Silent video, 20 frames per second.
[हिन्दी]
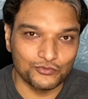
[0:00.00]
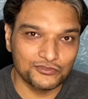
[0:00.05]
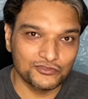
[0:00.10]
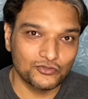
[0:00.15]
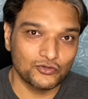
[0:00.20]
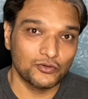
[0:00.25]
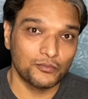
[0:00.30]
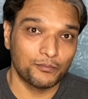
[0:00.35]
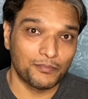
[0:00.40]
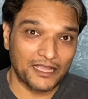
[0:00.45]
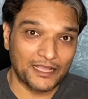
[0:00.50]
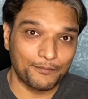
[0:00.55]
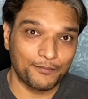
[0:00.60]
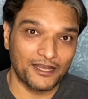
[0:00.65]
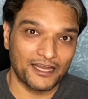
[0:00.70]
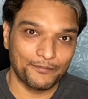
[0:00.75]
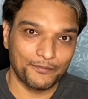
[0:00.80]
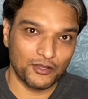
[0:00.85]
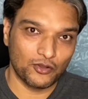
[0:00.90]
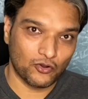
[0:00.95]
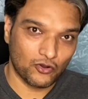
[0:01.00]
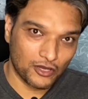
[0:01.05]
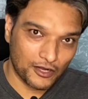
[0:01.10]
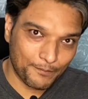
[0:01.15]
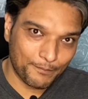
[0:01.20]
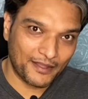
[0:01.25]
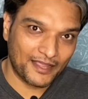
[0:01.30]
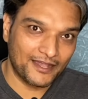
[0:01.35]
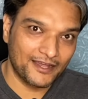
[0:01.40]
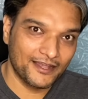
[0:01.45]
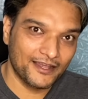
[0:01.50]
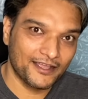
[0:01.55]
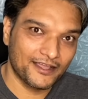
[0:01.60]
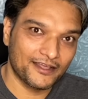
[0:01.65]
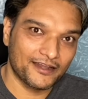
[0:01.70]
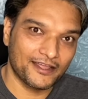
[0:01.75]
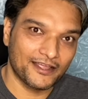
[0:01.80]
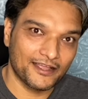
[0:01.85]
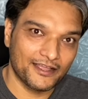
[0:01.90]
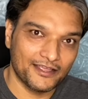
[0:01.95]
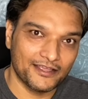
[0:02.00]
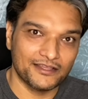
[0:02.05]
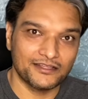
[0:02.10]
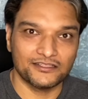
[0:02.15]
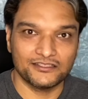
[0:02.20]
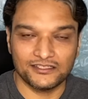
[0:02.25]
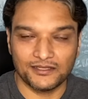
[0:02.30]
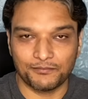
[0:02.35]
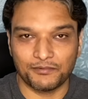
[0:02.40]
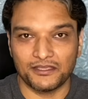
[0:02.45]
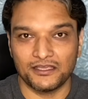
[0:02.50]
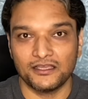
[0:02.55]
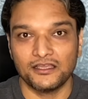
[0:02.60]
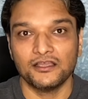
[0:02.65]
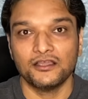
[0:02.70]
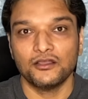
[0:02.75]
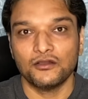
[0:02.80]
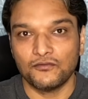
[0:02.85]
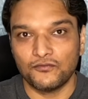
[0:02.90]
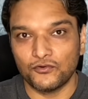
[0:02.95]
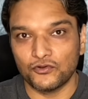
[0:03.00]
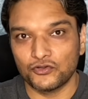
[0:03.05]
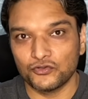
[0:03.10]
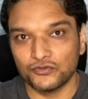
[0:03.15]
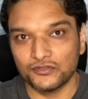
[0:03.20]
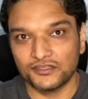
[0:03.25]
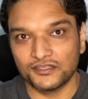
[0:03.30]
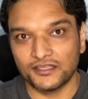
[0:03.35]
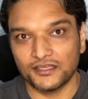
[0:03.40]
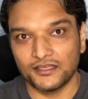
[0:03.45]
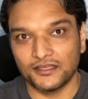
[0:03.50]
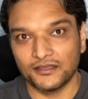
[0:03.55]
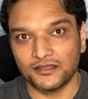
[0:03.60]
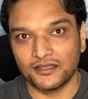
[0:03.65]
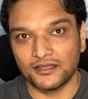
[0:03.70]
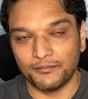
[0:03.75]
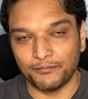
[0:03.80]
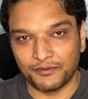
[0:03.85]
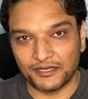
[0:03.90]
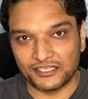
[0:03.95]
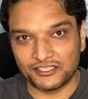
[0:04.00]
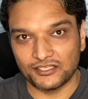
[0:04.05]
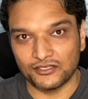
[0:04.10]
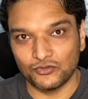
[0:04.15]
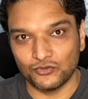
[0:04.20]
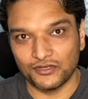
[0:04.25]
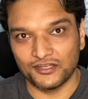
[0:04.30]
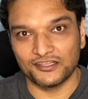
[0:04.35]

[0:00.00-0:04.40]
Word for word: उसको पाइपलाइन में और पहले लेकर आए गए हैं जबकि फोटोज़ के कंप्रेशन होने